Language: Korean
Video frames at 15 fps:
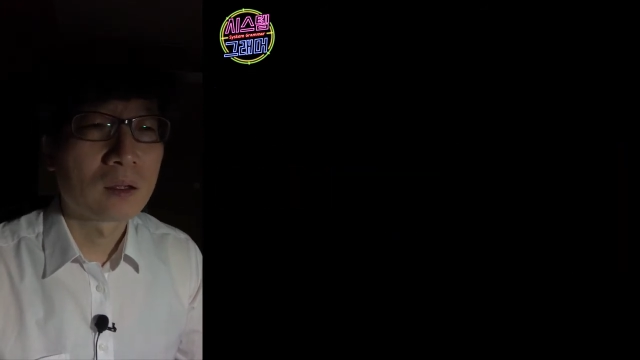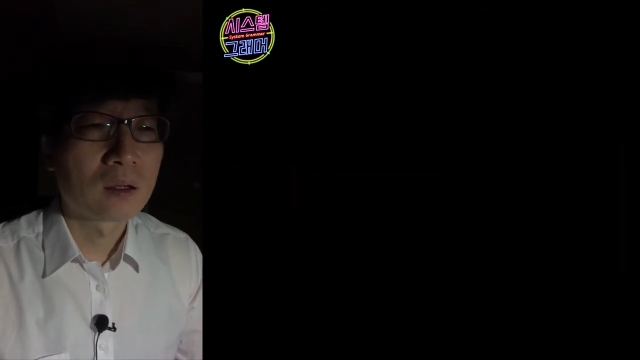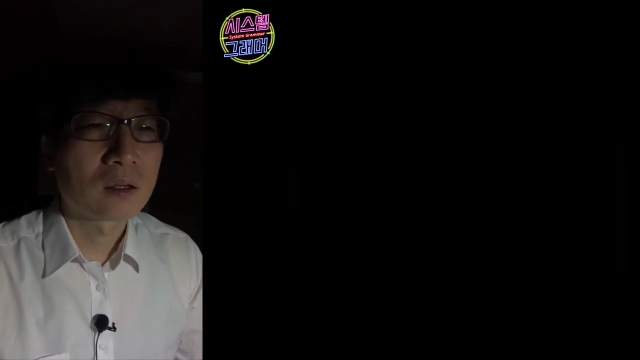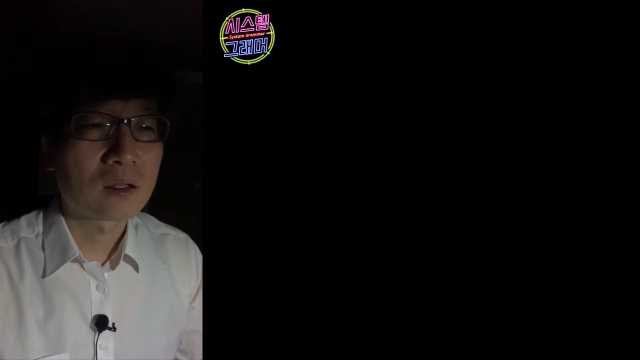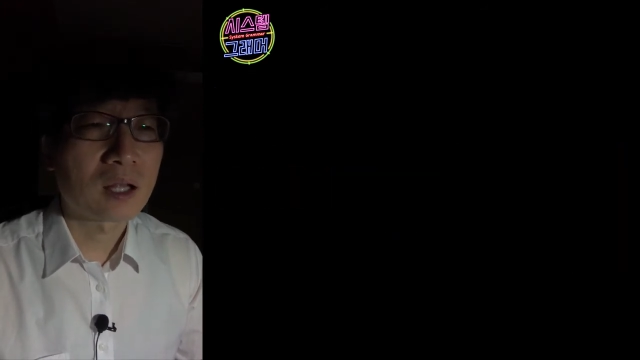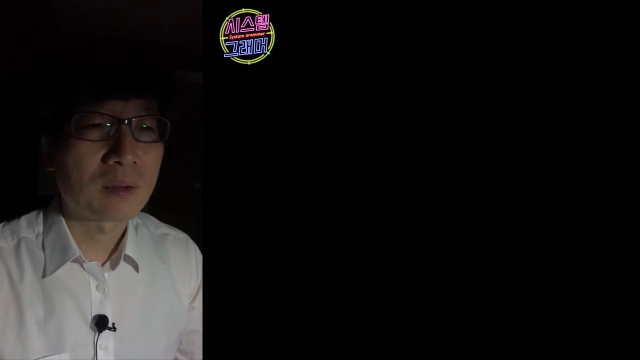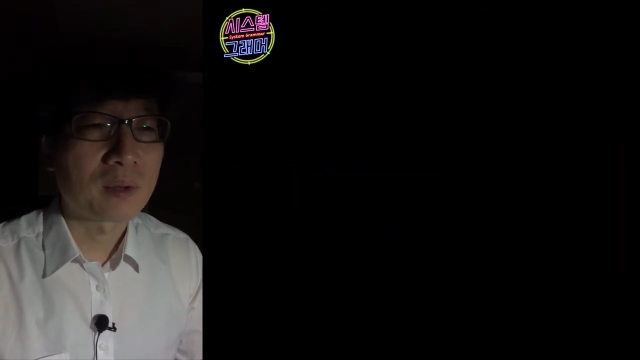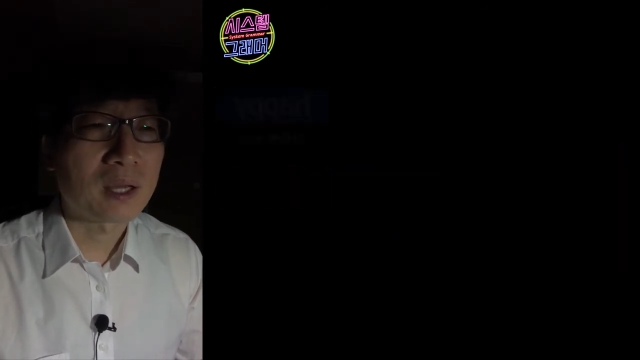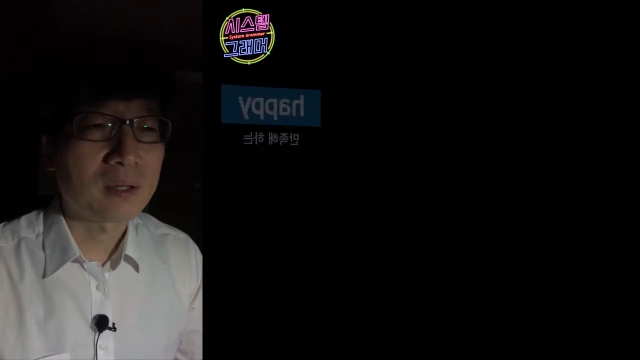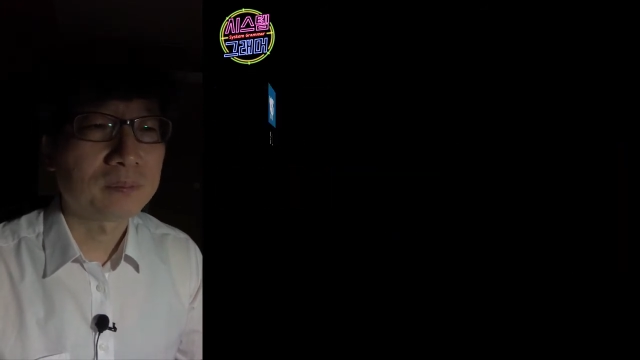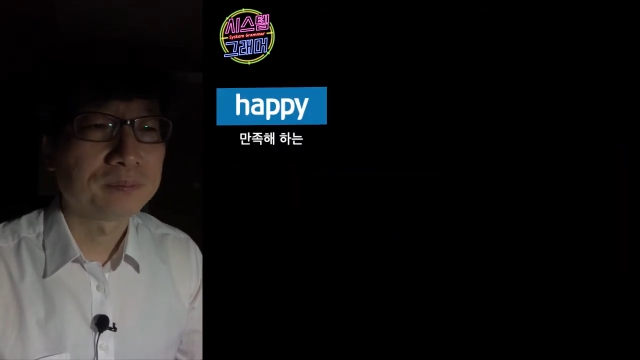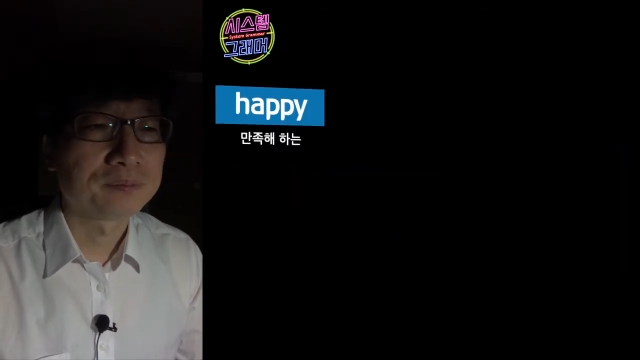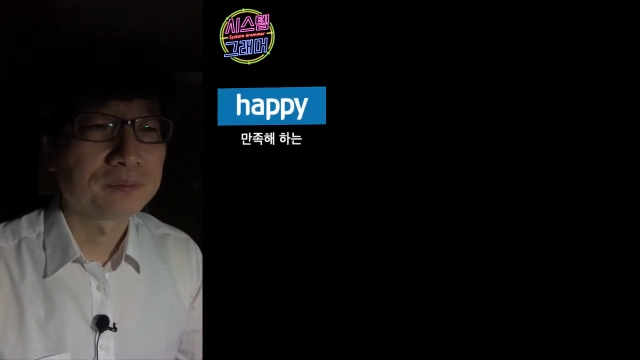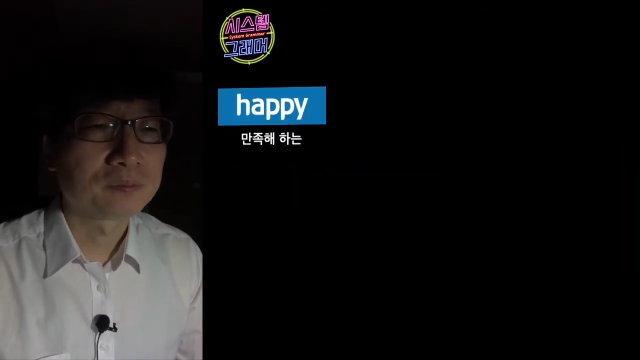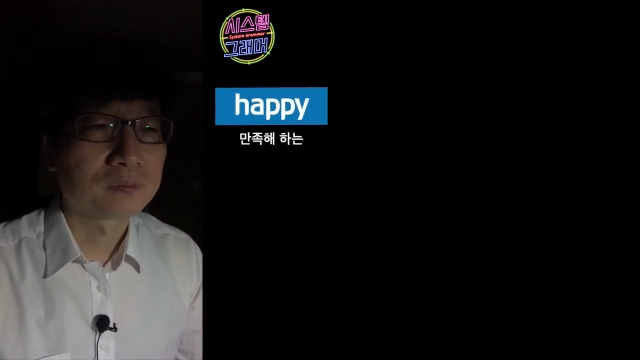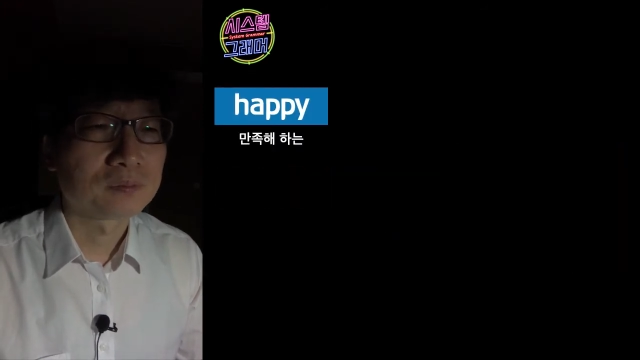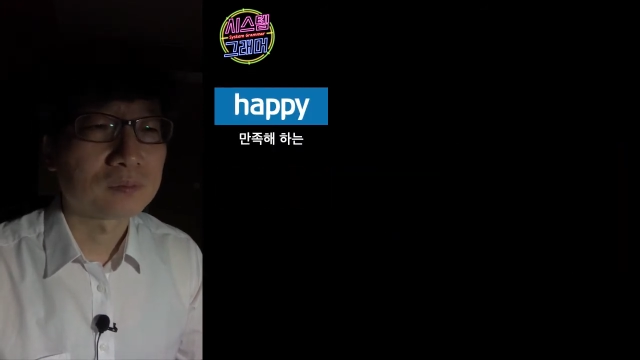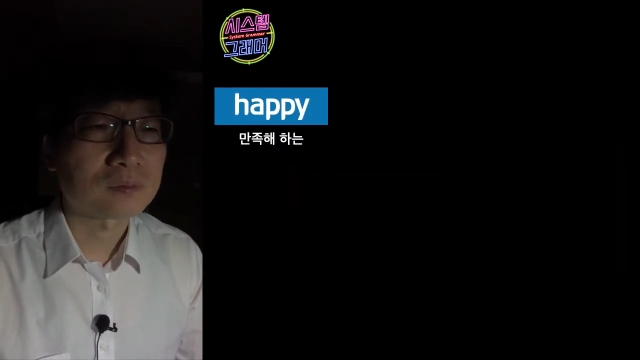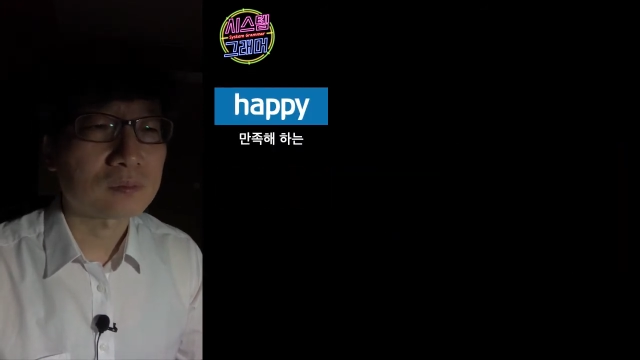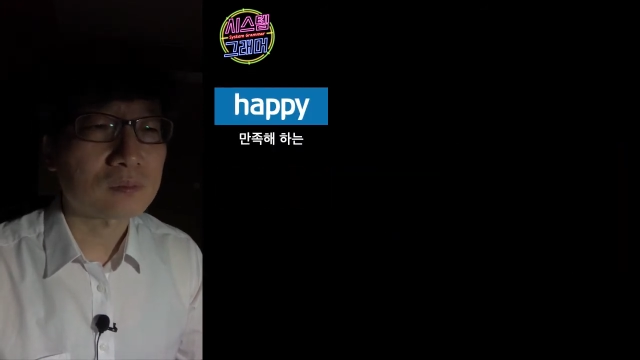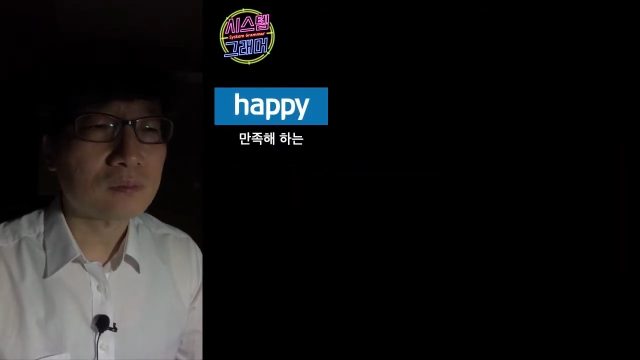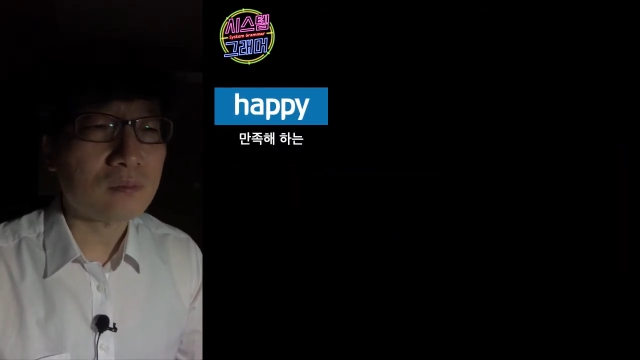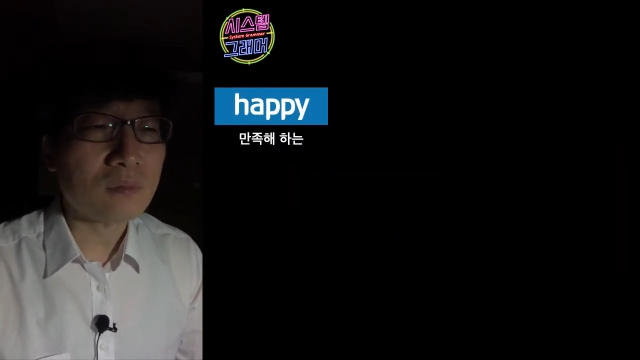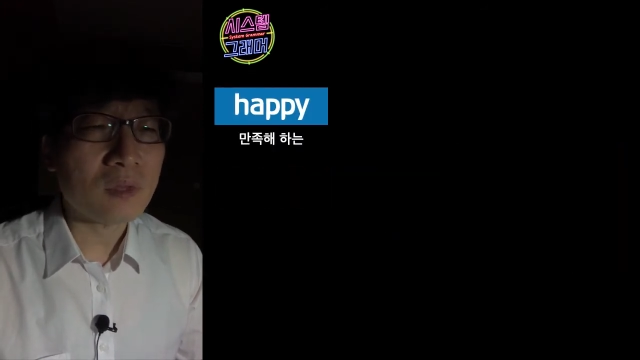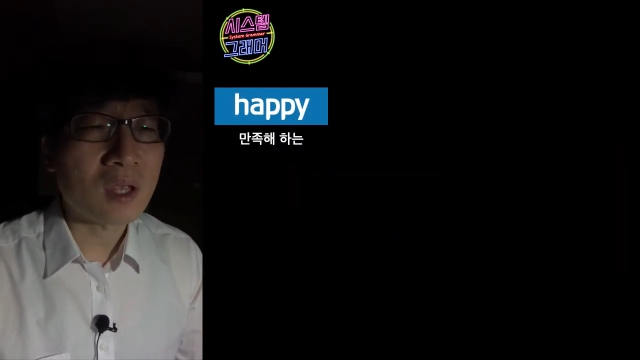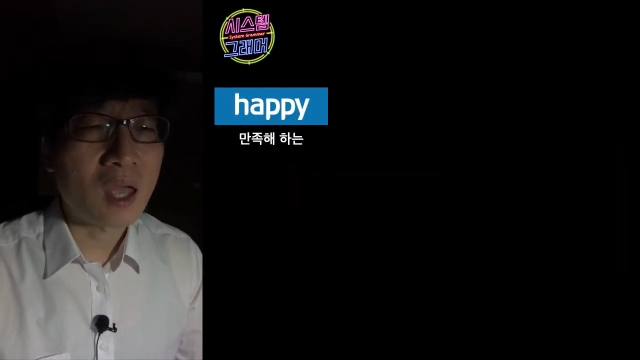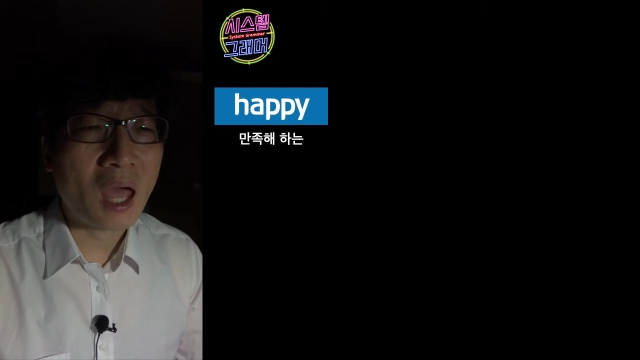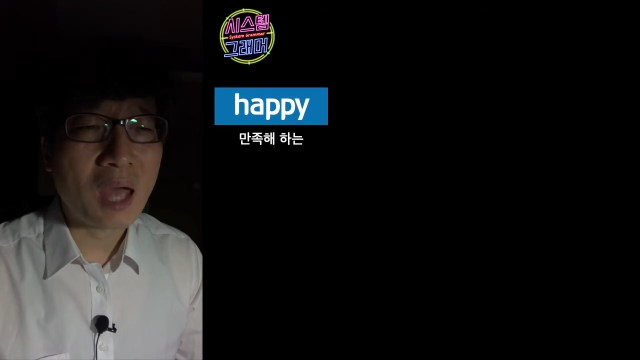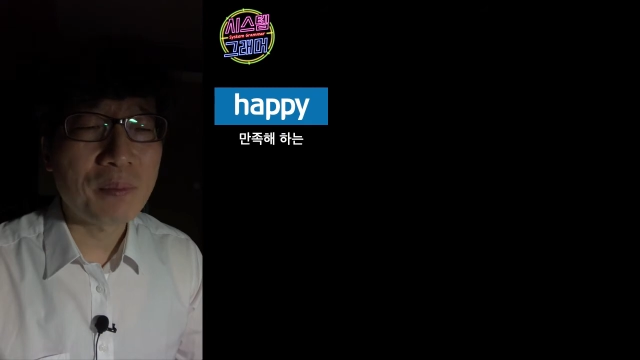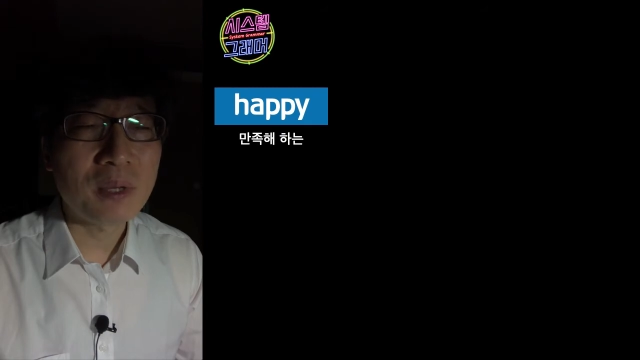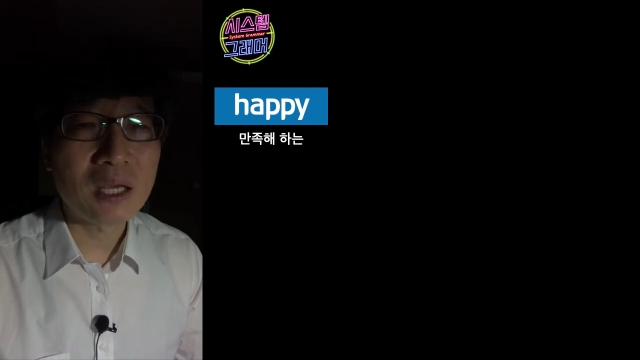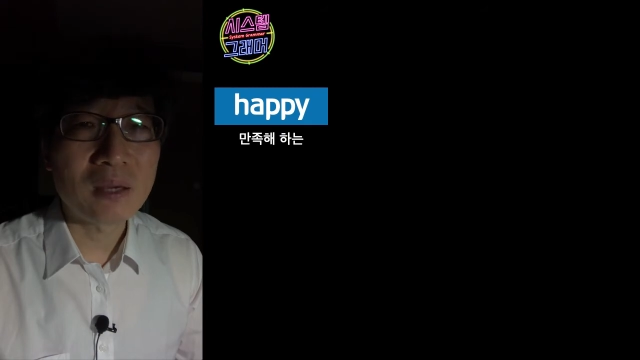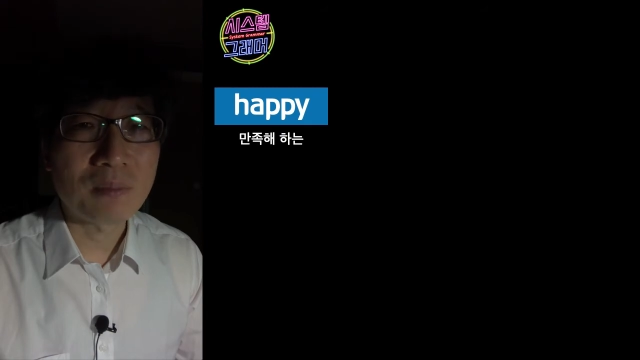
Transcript: 그 다음에 happy